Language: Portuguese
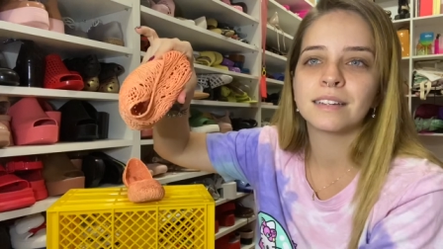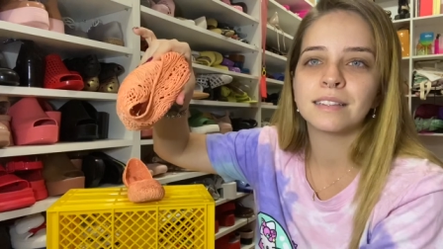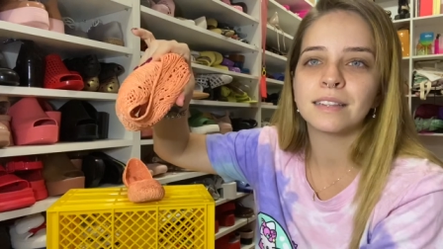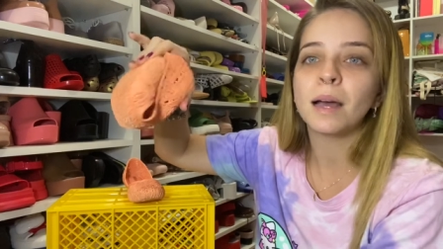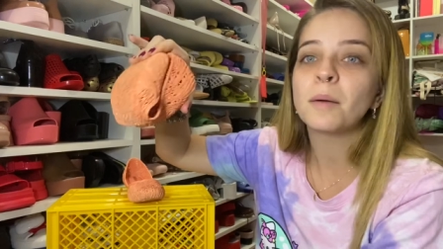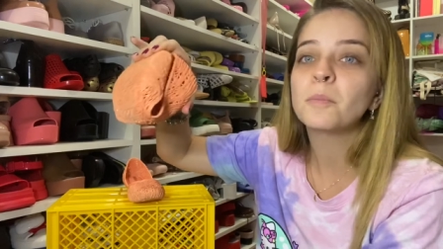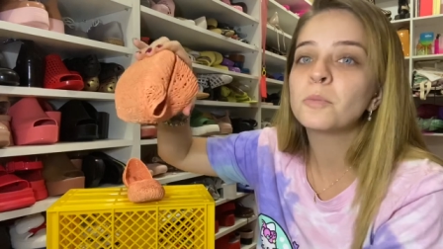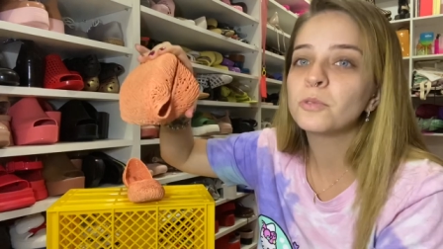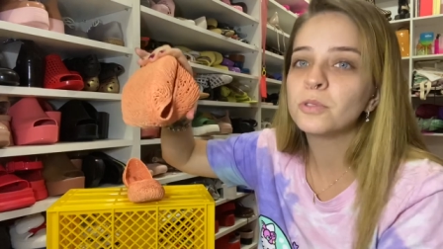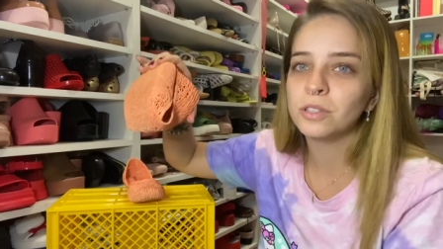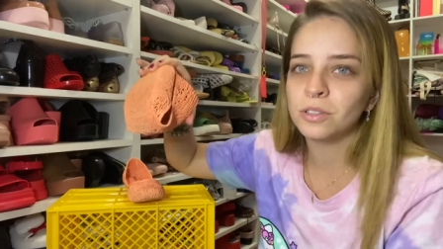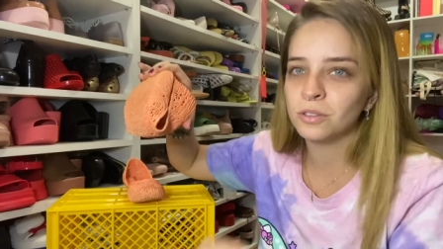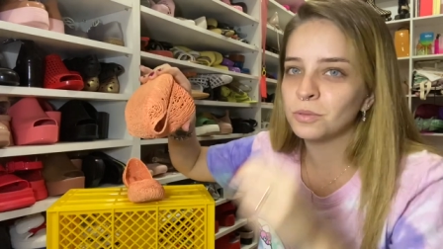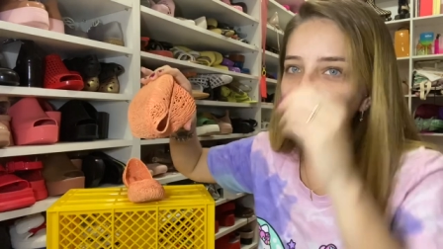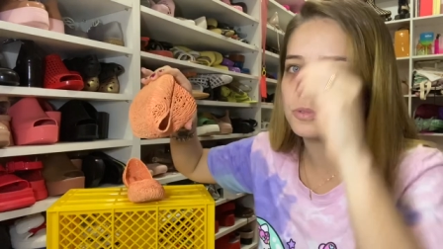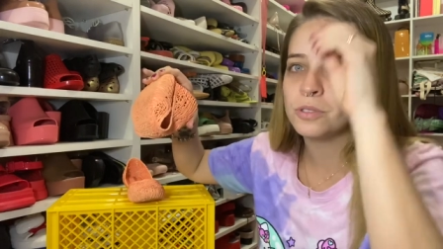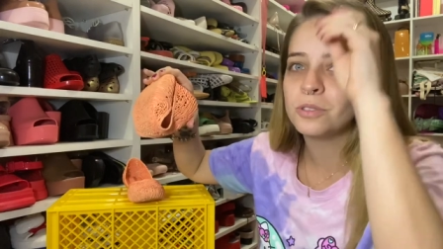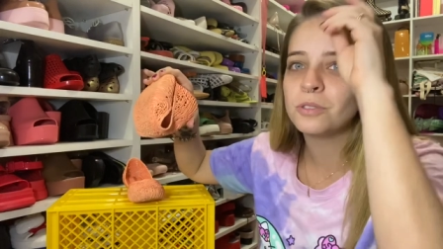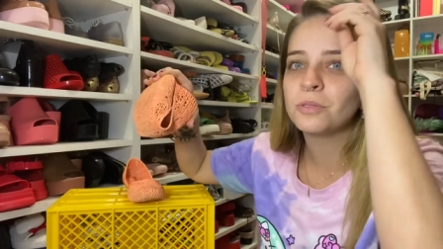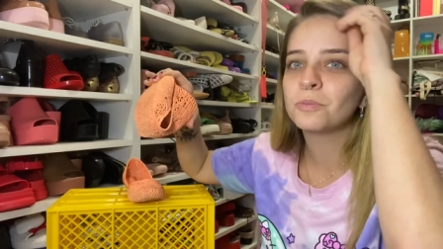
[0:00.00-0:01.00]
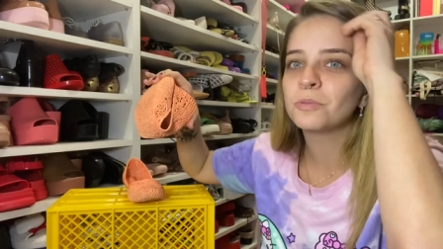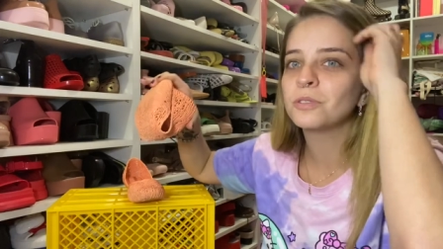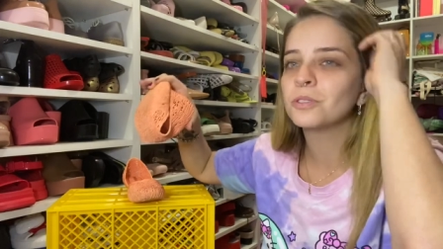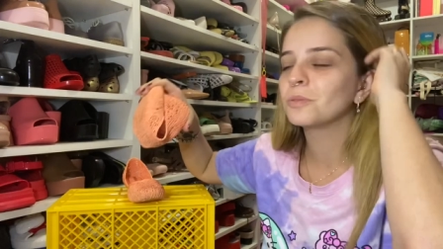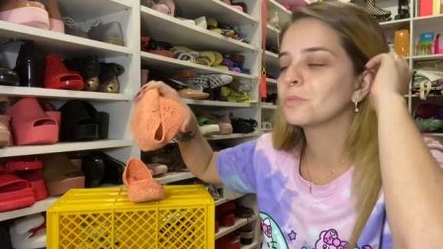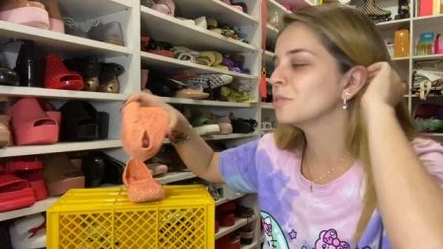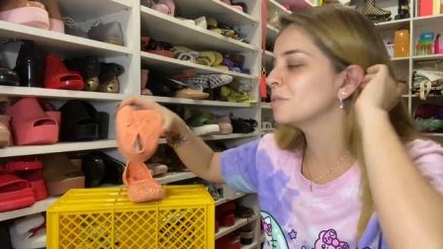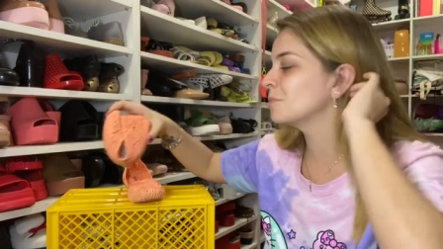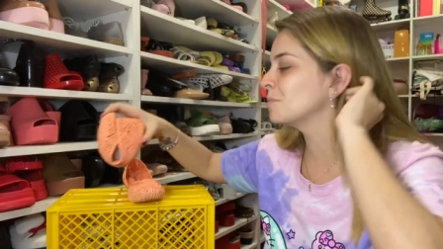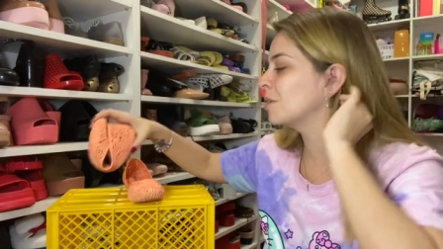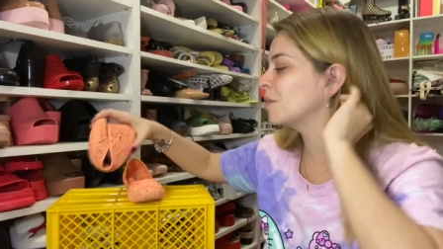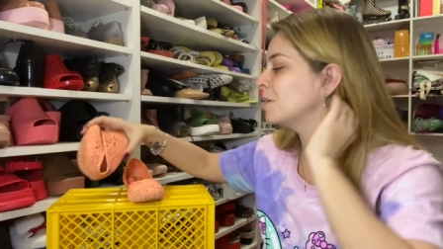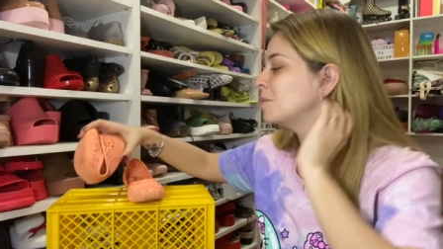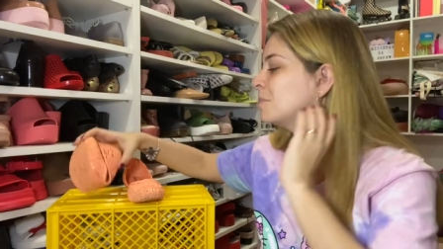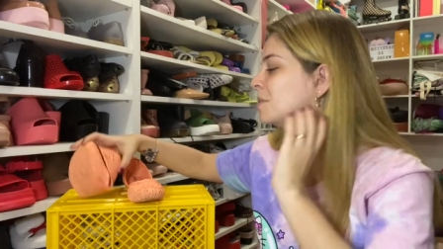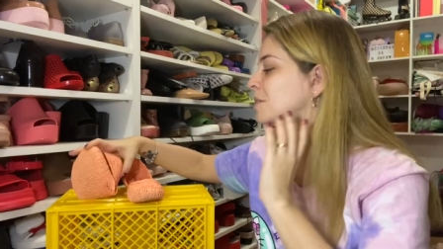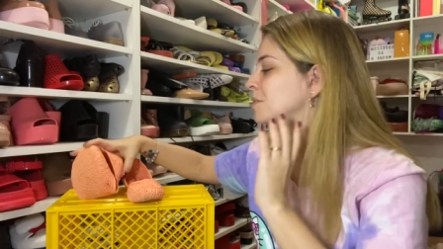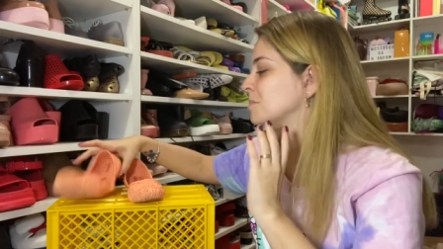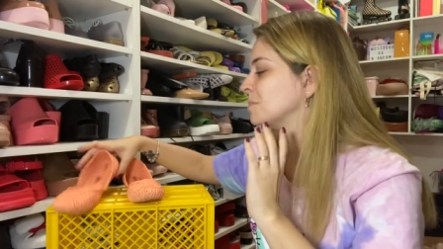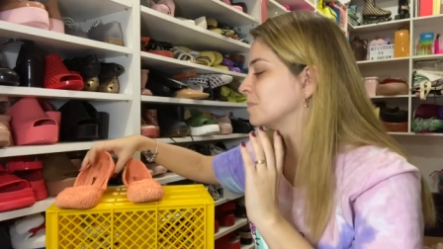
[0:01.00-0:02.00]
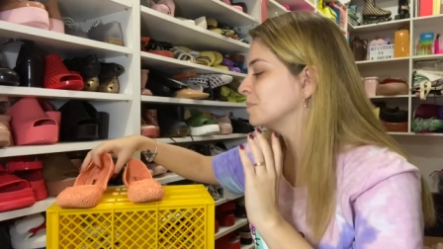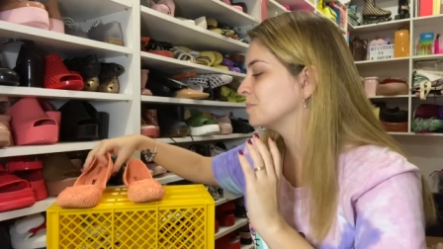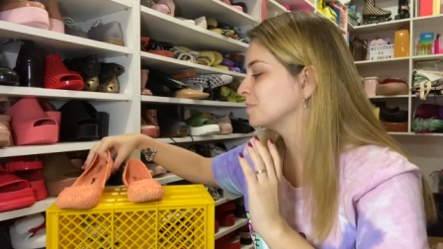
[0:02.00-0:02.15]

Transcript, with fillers: Tá muito, muito, muito, muito mole mesmo.